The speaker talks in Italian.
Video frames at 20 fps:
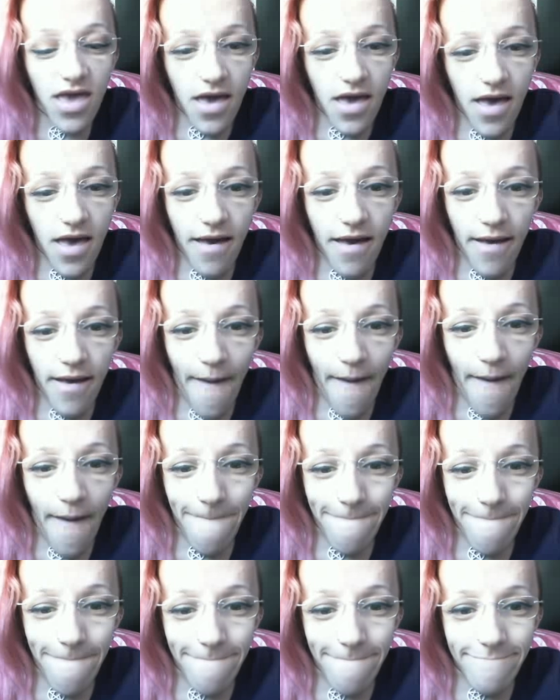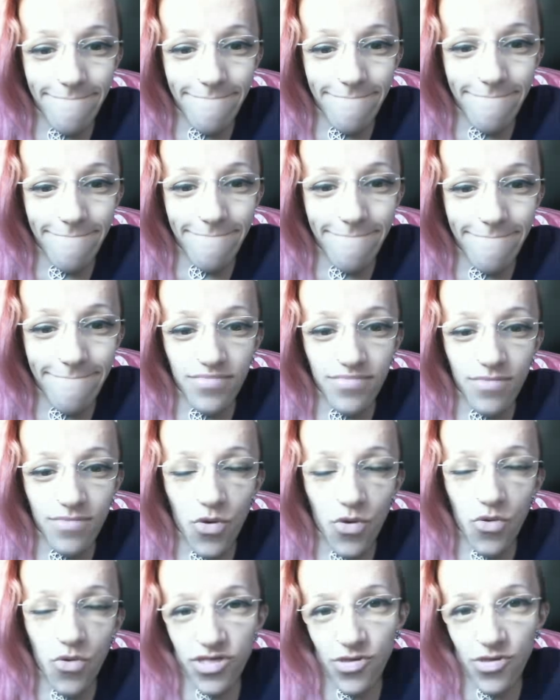Um,
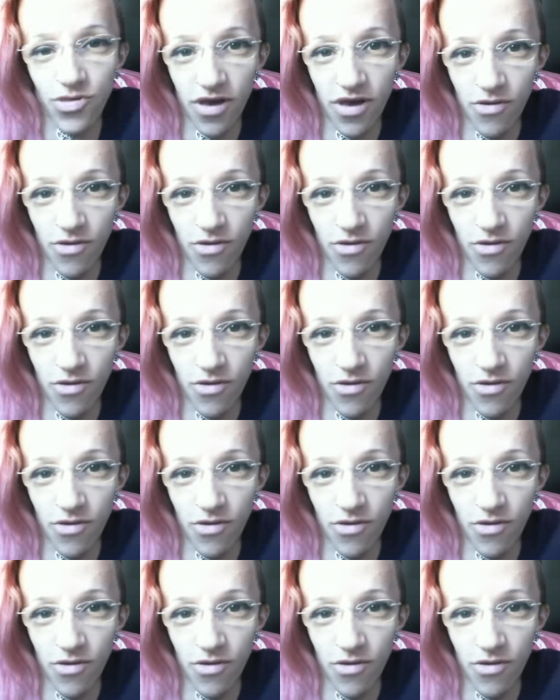questo è